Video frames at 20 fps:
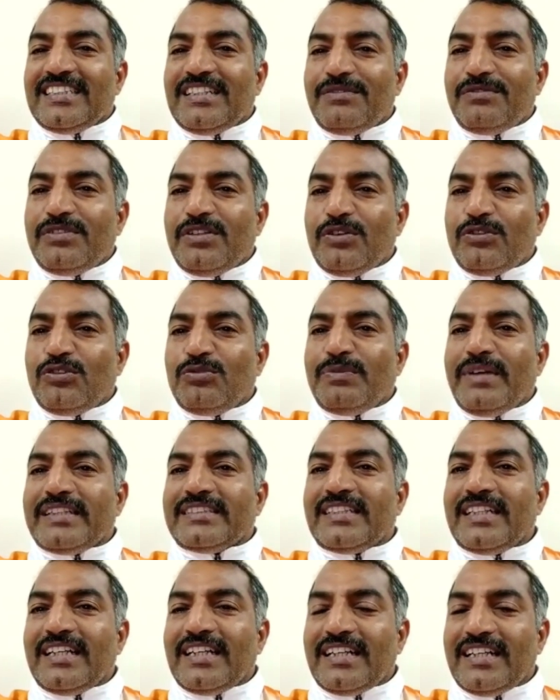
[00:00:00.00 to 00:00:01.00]
जब वीओ टू
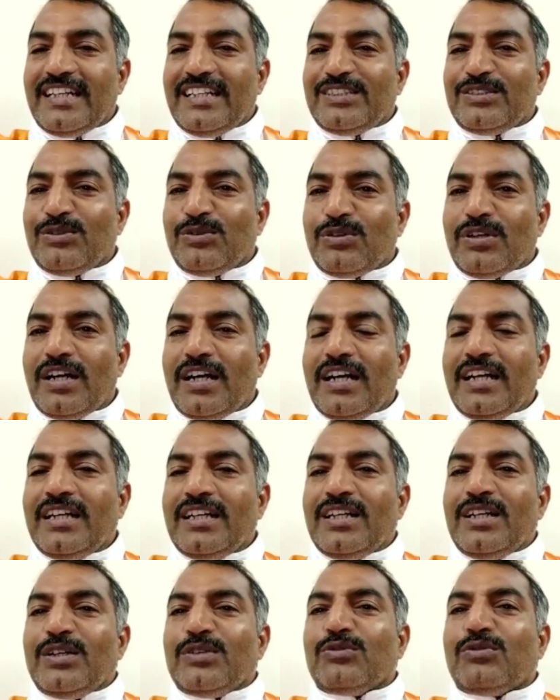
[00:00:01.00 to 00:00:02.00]
मैक्स इंक्रीज होगा
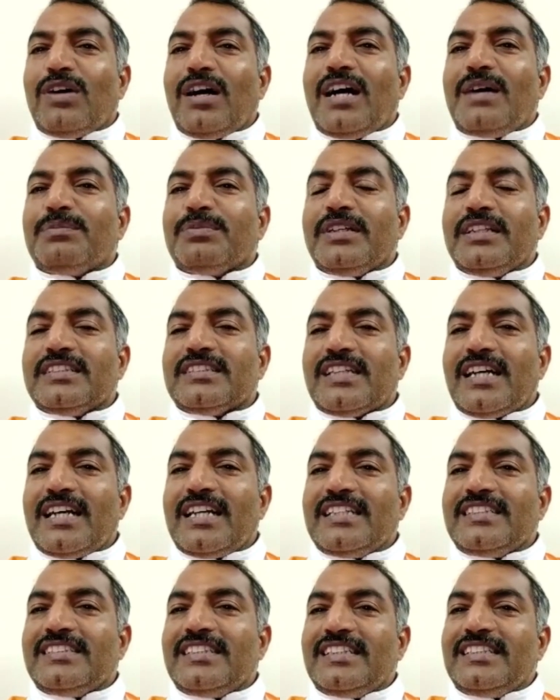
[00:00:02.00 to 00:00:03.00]
तो आपकी
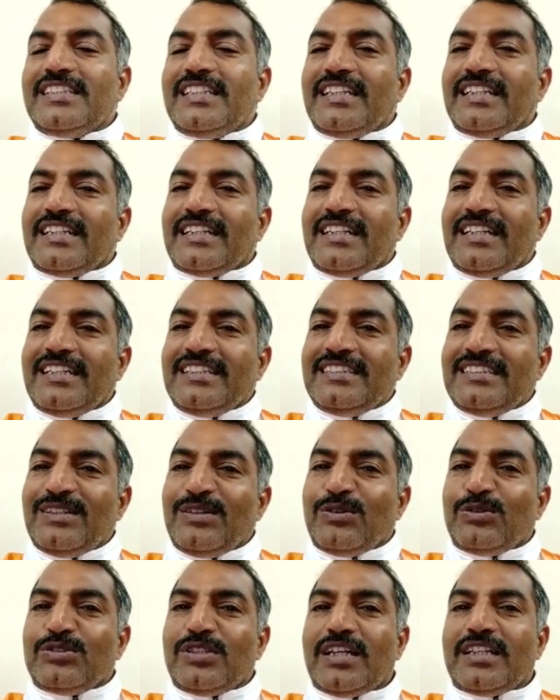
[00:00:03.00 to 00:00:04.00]
सारी चीज इंक्रीज हो